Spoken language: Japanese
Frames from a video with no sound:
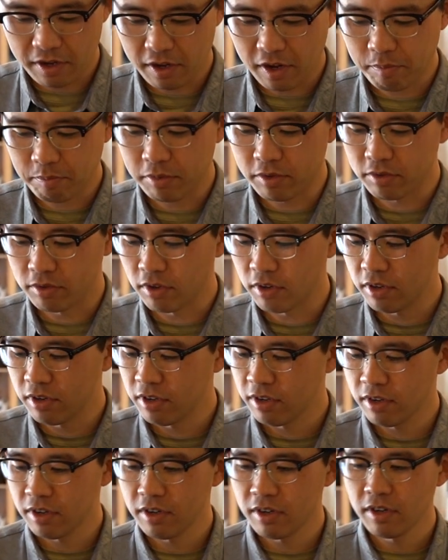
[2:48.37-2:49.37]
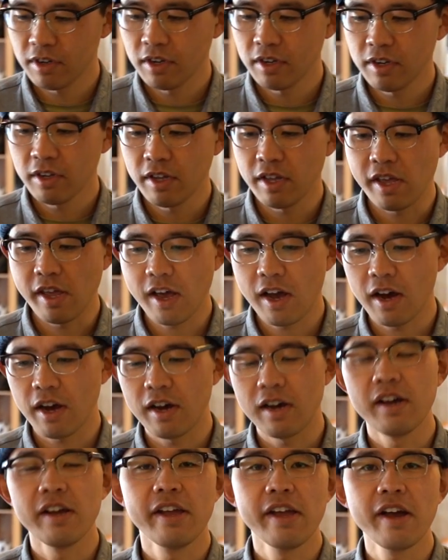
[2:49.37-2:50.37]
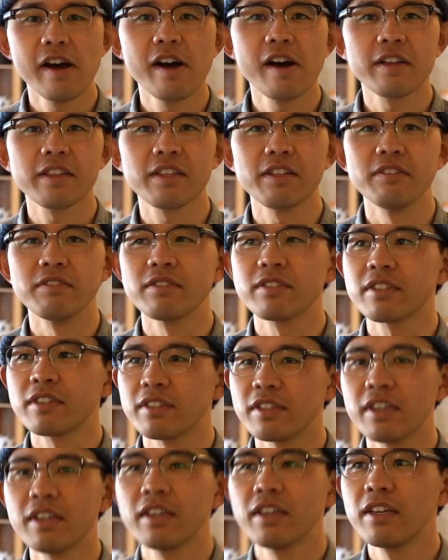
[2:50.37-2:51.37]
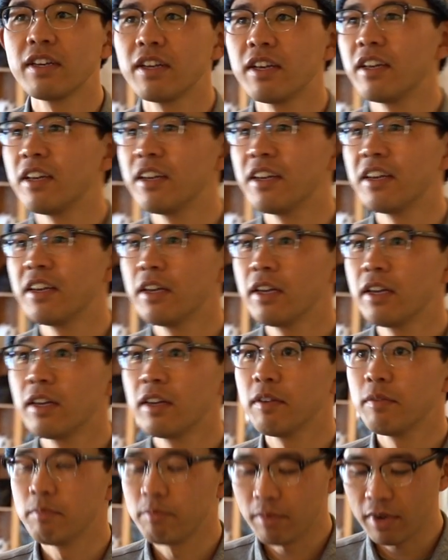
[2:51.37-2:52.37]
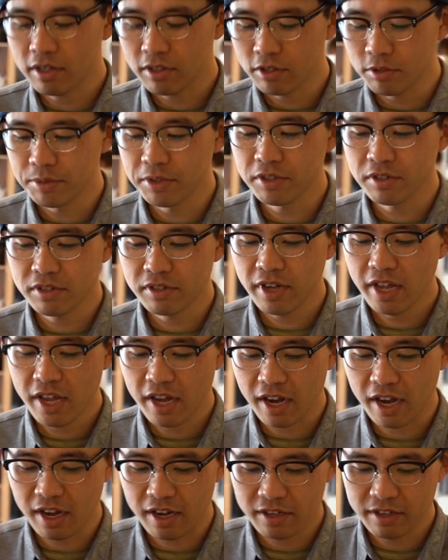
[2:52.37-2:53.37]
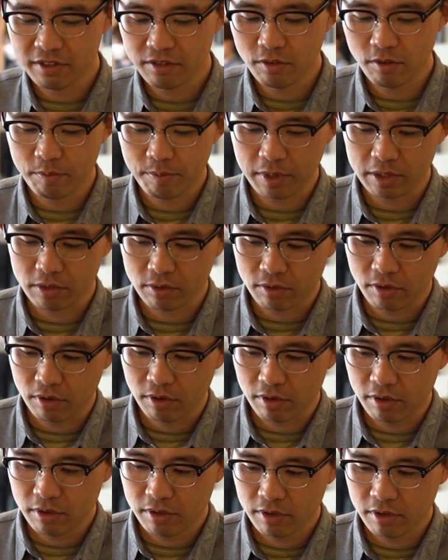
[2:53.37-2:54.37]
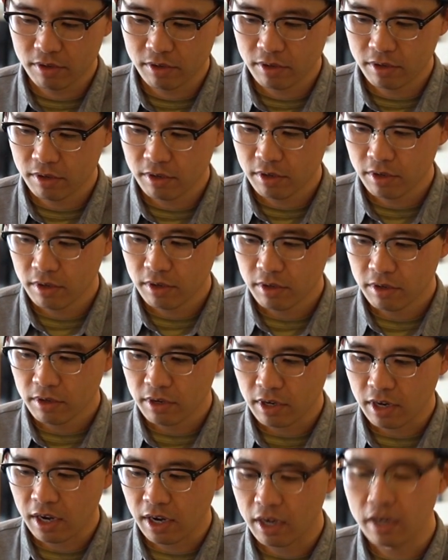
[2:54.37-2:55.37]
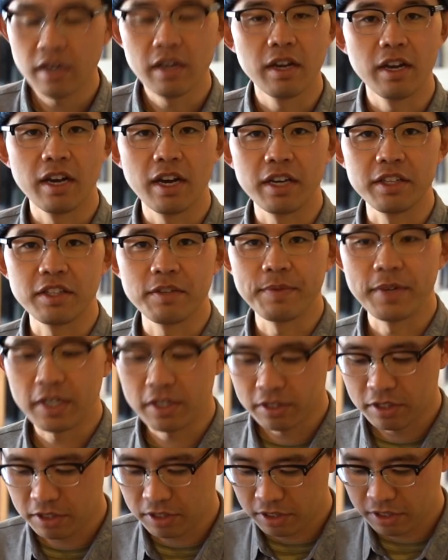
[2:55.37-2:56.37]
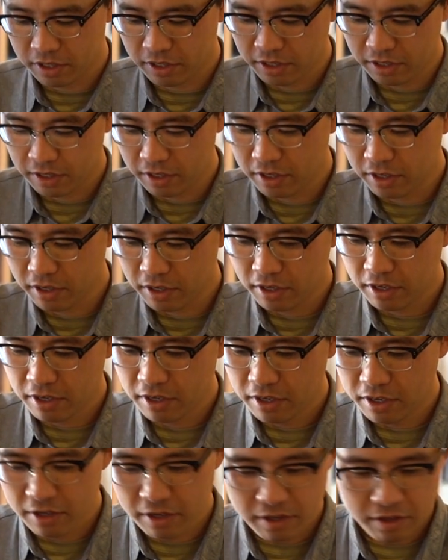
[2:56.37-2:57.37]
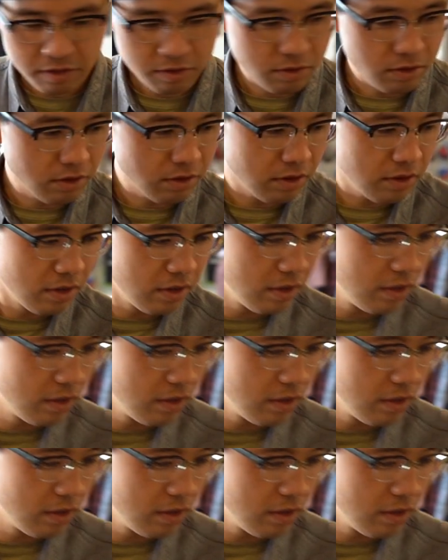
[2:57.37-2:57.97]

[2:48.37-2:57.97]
Apple の Air っていうんですかね、MacBook Air のパソコンが入ってます。と